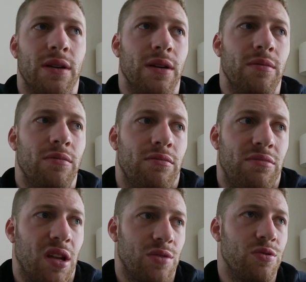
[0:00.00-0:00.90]
Ähm,
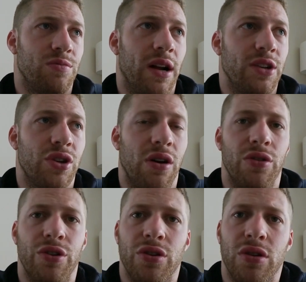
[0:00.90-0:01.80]
das muss man halt
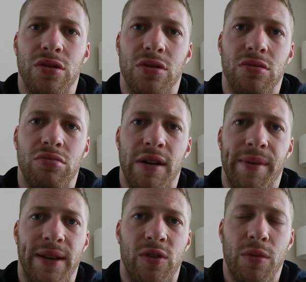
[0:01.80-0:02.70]
schauen. Ne? Also der
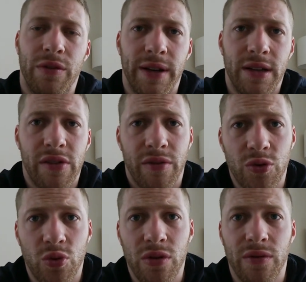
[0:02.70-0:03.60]
Mike Sommerfeld ist auf einem
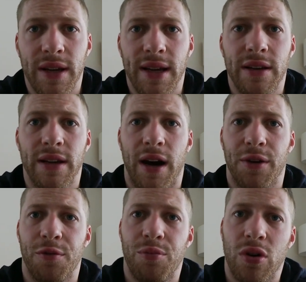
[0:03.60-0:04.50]
guten Weg, der
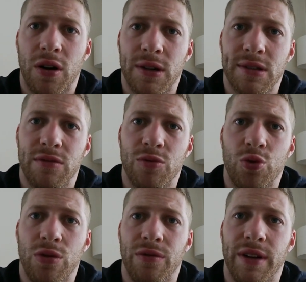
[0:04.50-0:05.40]
Adolf Burkhardt ist auf einem
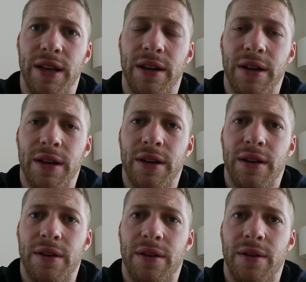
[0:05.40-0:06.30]
guten Weg.
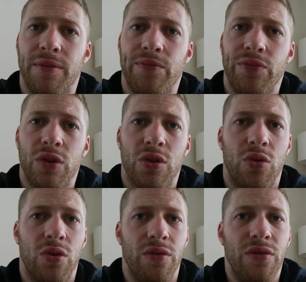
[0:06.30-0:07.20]
Ähm,
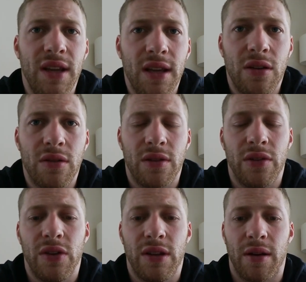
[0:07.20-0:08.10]
und wie
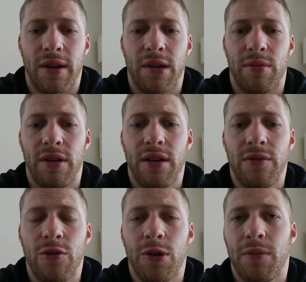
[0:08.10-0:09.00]
sie sich dann
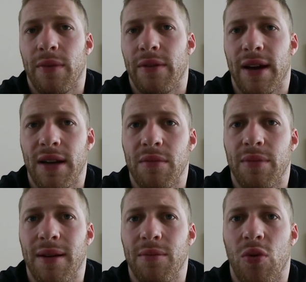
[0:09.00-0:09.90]
etablieren würden, werden
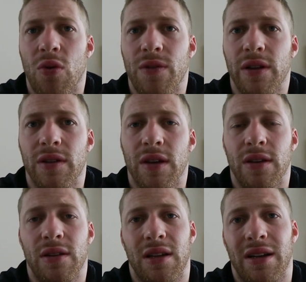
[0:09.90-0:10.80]
bei den Profis,
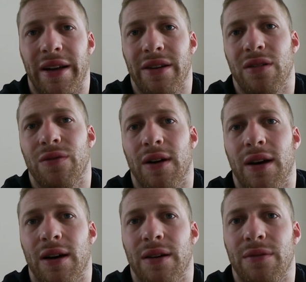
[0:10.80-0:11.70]
ist eine andere
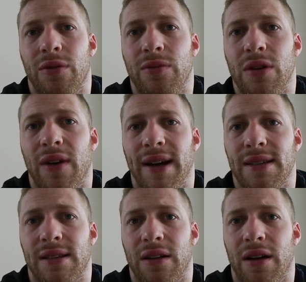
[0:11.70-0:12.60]
Frage, wie weit
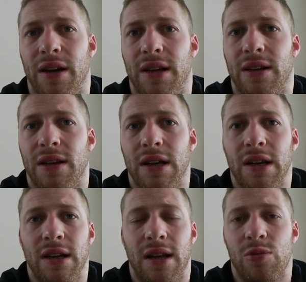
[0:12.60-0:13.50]
es dann reicht.
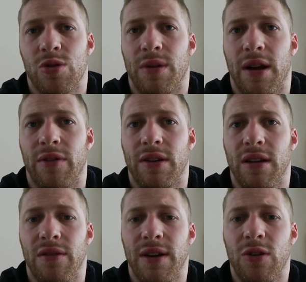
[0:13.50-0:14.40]
Da muss man einfach
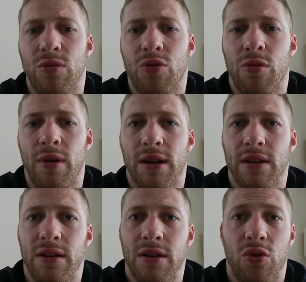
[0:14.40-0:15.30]
die Entwicklung
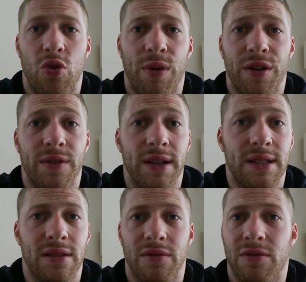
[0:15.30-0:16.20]
beobachten. Roman
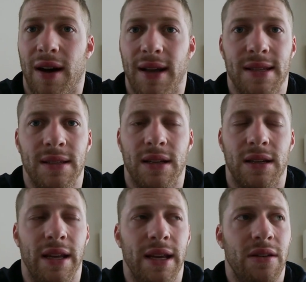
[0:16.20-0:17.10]
Fritz,
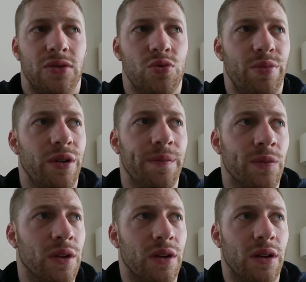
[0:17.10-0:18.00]
Wahnsinnsathlet, super,
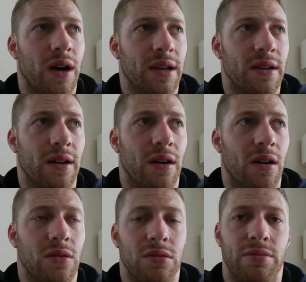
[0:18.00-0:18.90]
hat eine
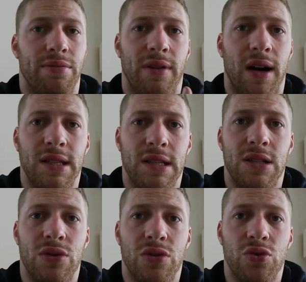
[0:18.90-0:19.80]
äh,
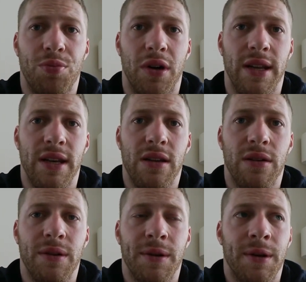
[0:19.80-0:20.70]
wahnsinns super
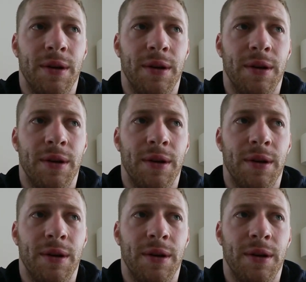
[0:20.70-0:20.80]
Linie.